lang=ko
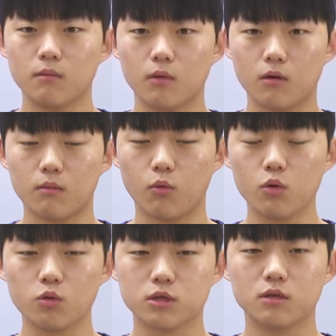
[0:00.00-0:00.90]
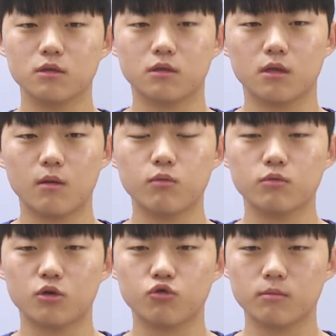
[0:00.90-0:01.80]
어, 모의고사는
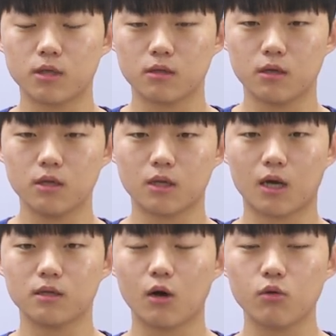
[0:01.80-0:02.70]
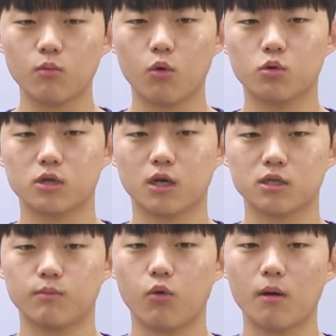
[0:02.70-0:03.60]
대부분의 수험생들이 다른 학원
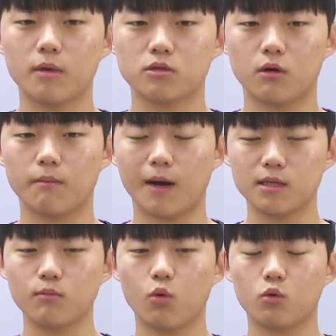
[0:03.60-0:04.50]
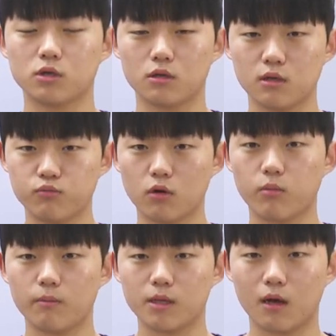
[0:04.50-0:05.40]
모의고사까지 포함해서 많은 모의고사들을
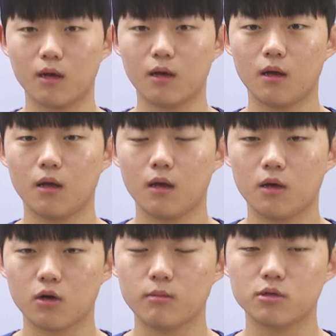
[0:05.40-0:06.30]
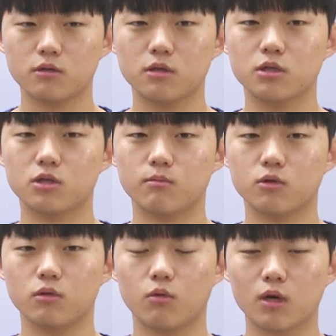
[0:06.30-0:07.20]
풀어봅니다. 그러면서 느낀
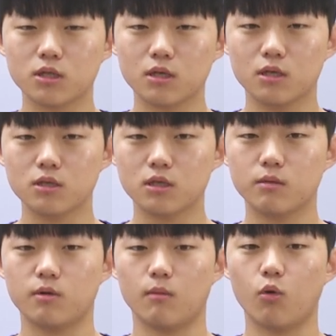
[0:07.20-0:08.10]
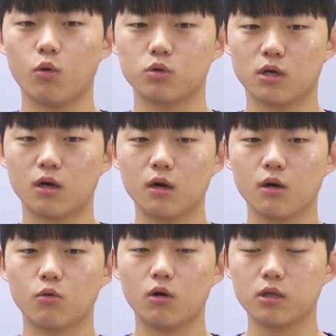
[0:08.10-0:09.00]
점은 확실히 인스티비의 모의고사가
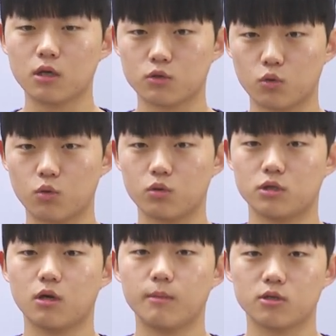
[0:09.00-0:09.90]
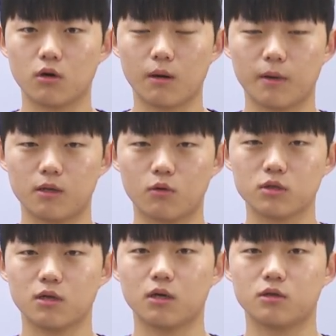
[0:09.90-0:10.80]
퀄리티가 좋고 시험에 적합하다고
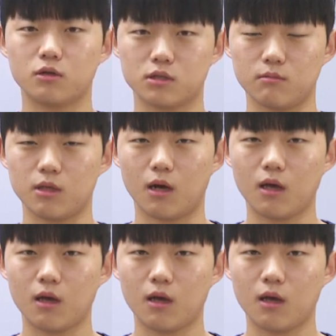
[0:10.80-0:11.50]
생각이 들었습니다.